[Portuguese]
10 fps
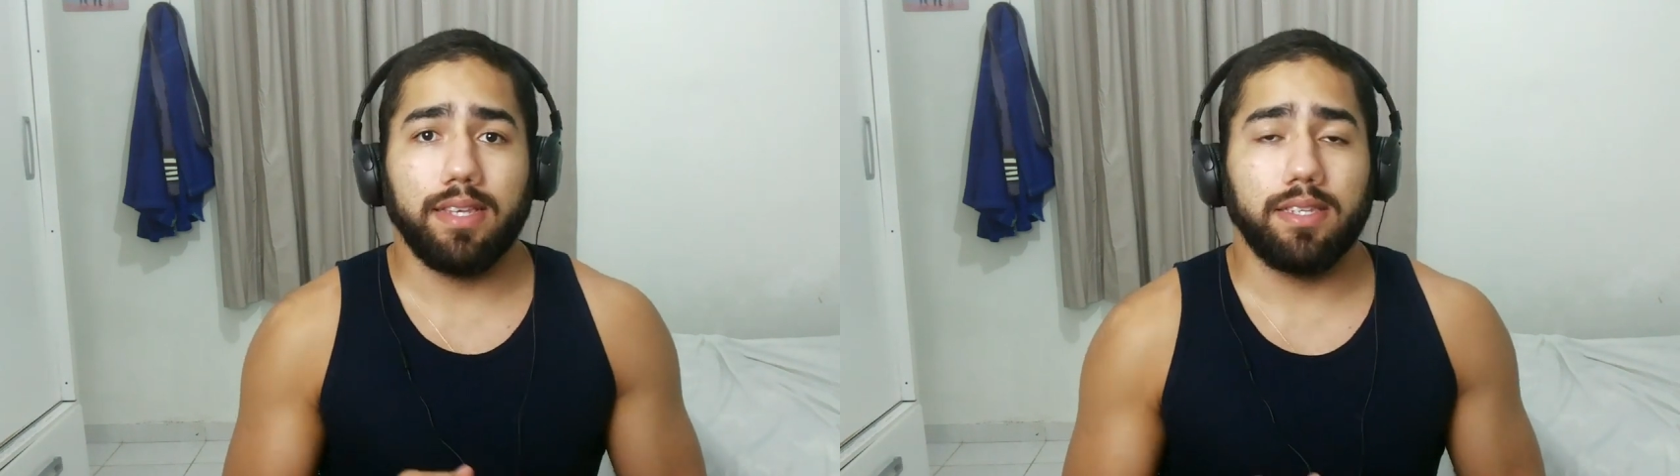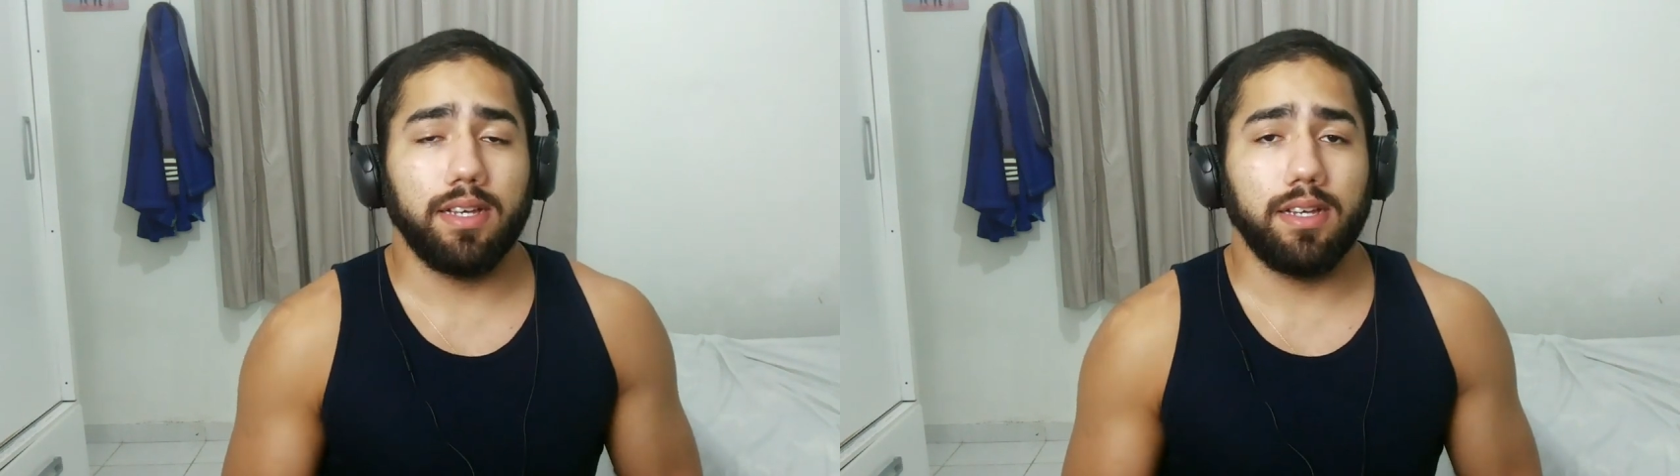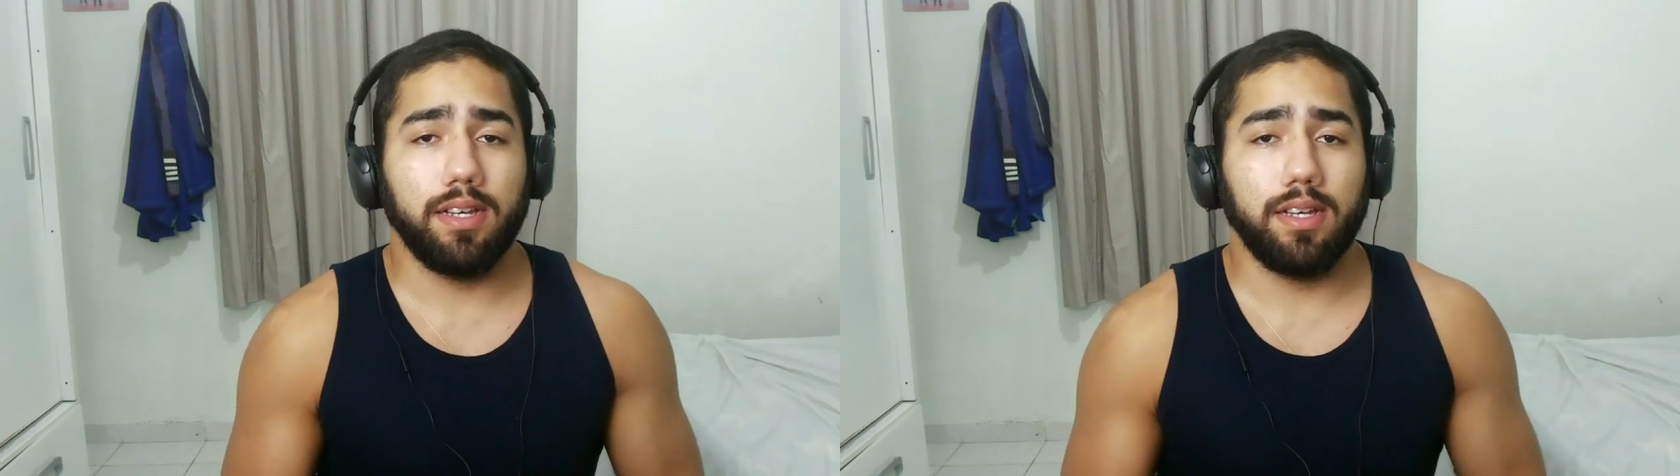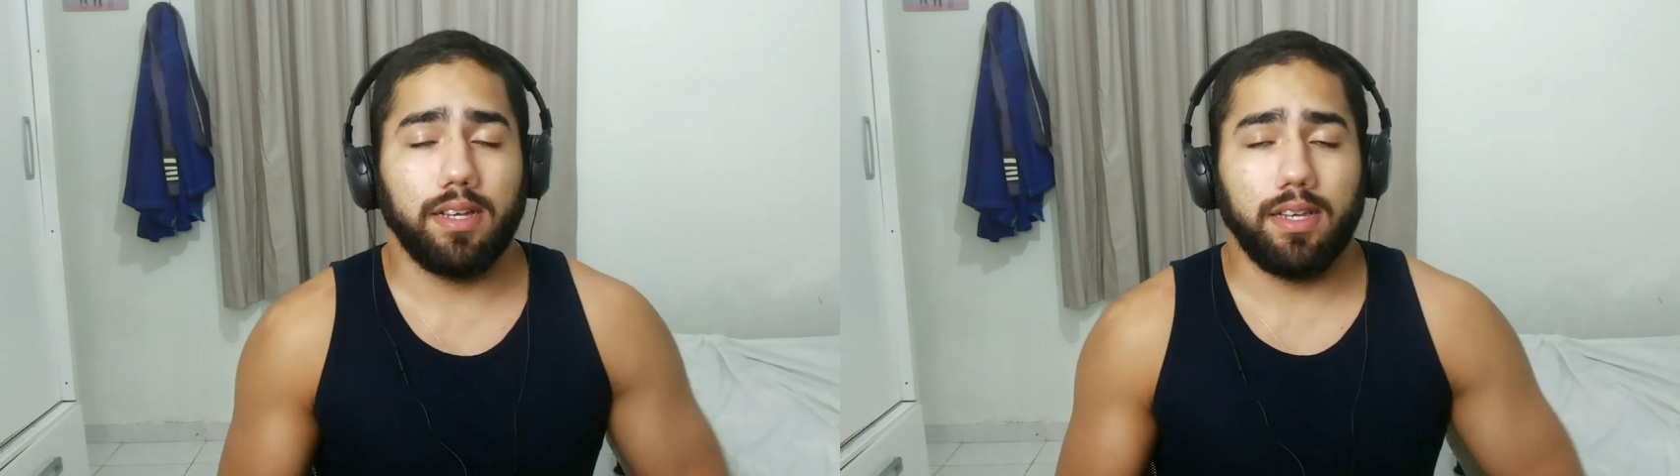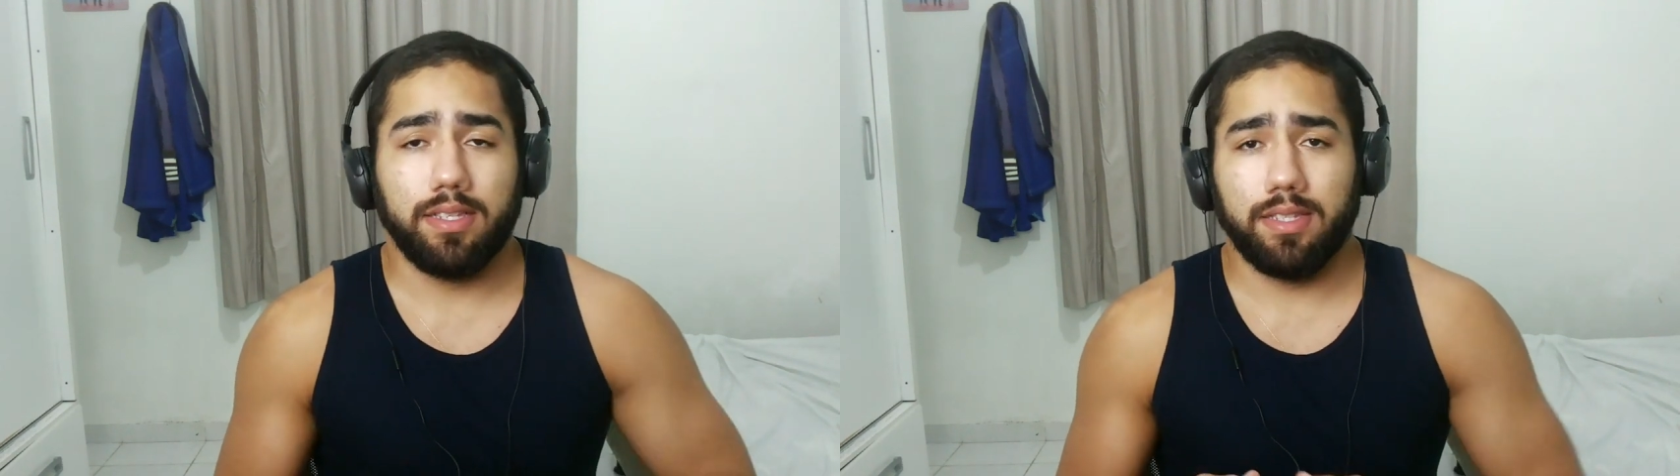Essa
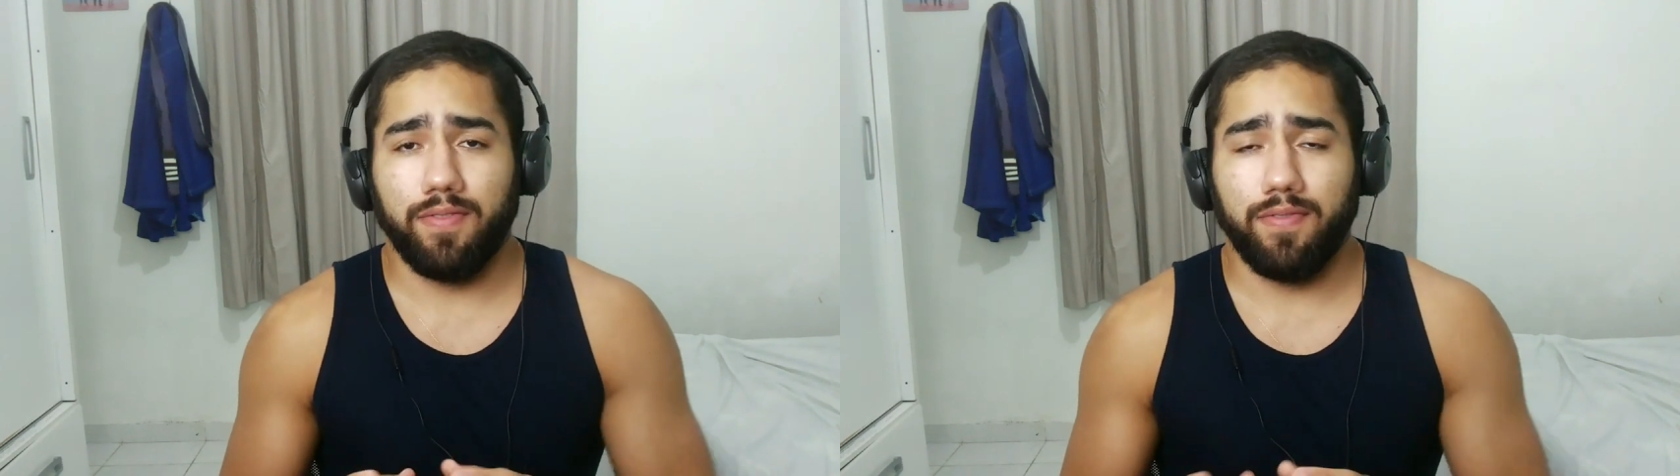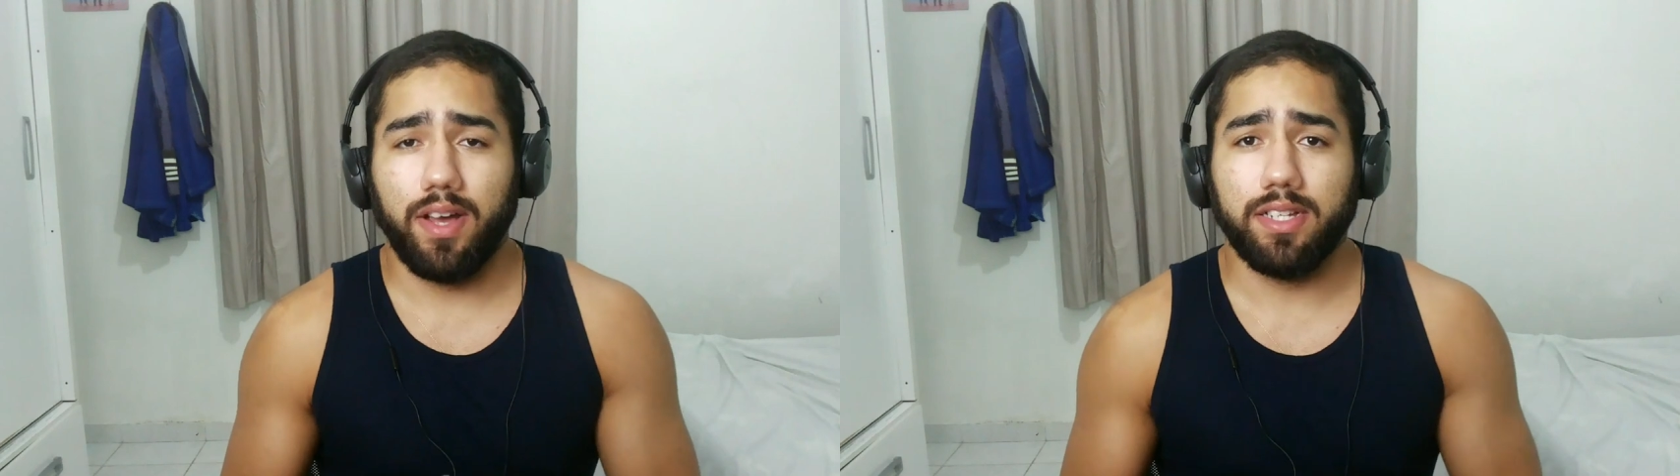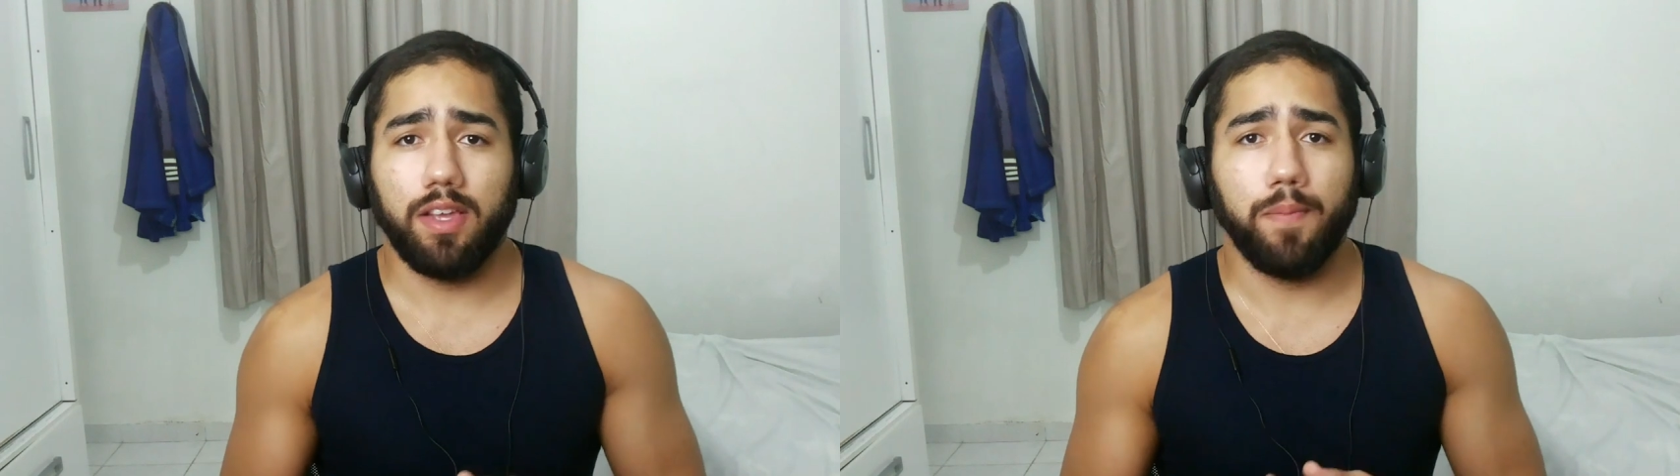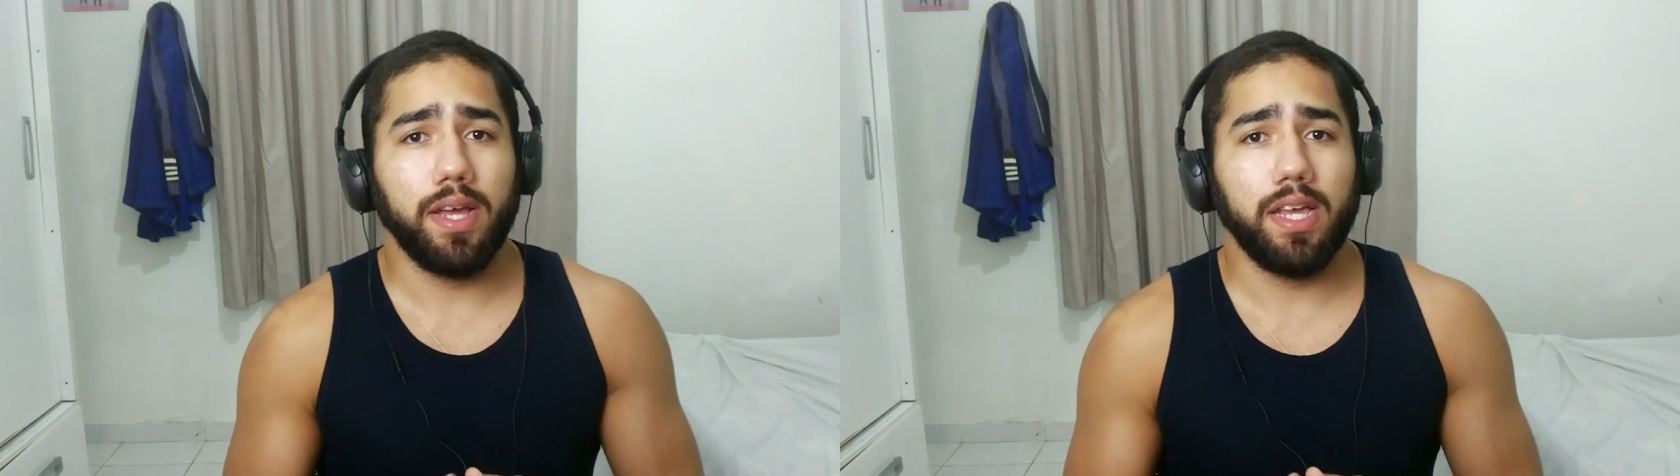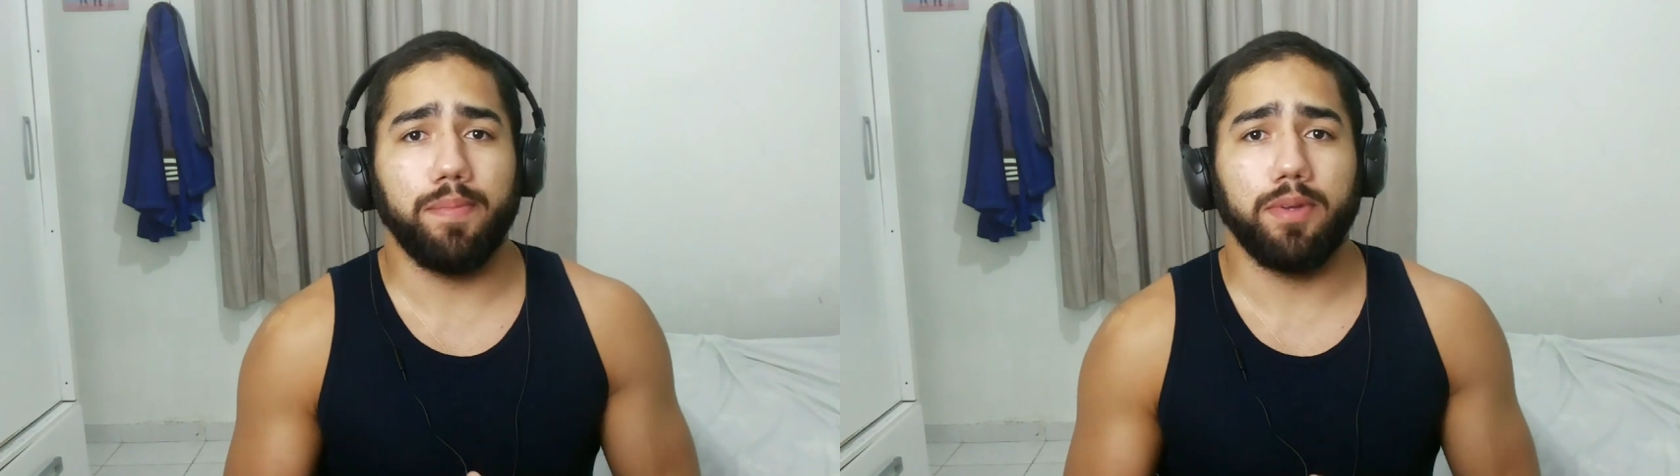essa faixa serve
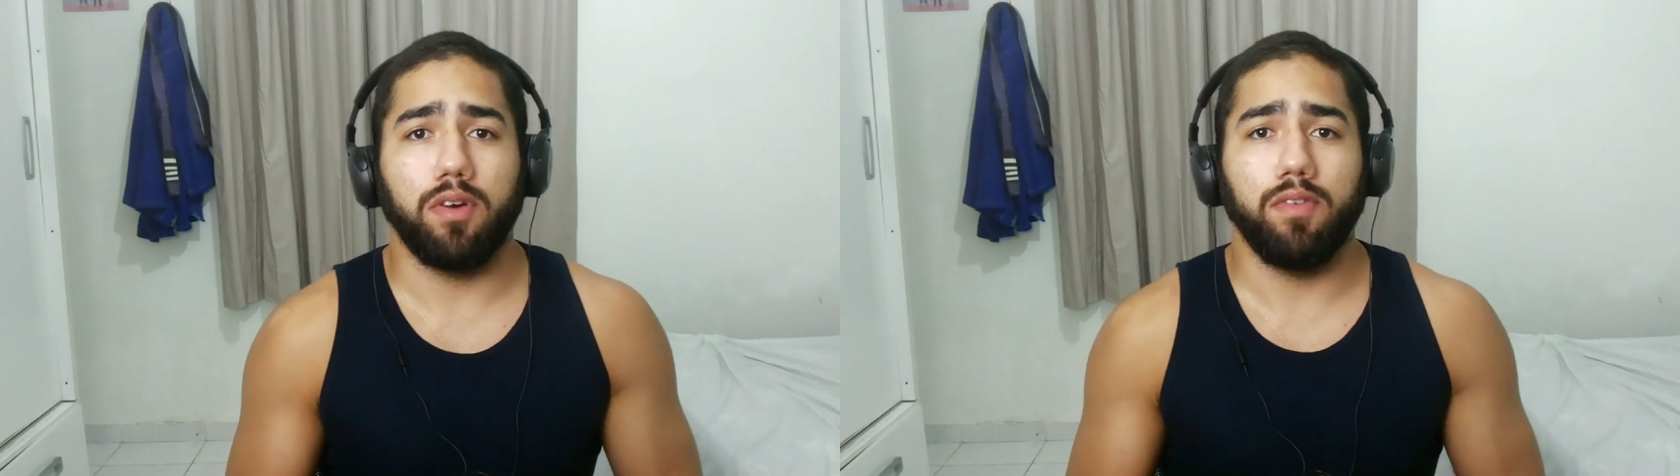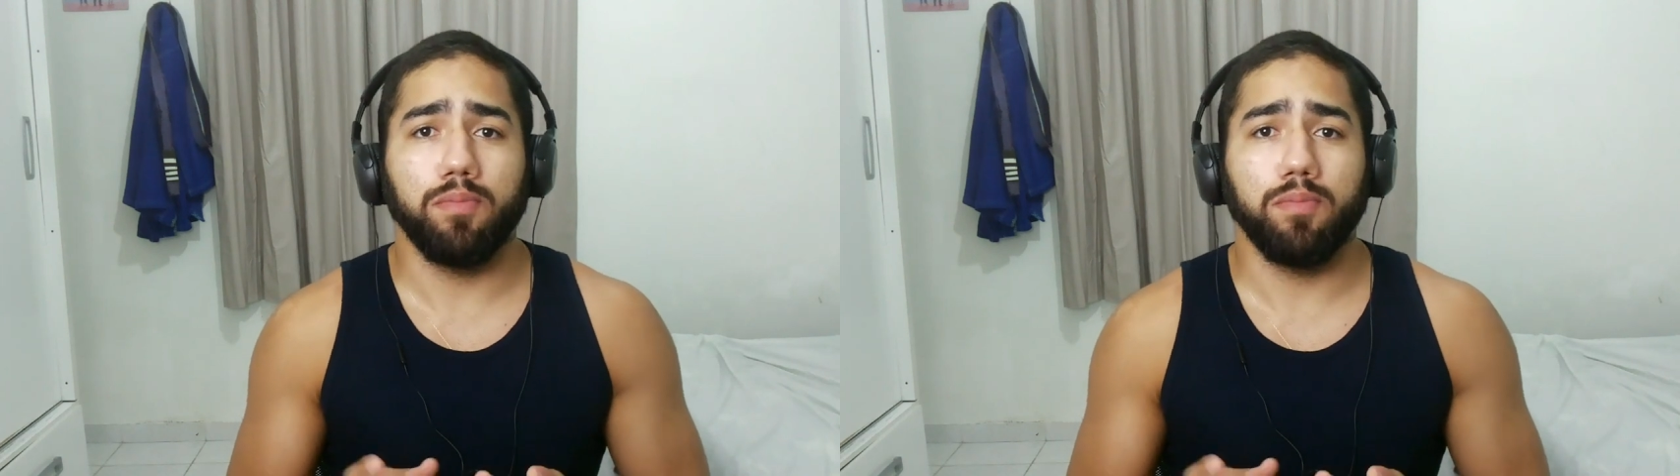para quê, pessoal?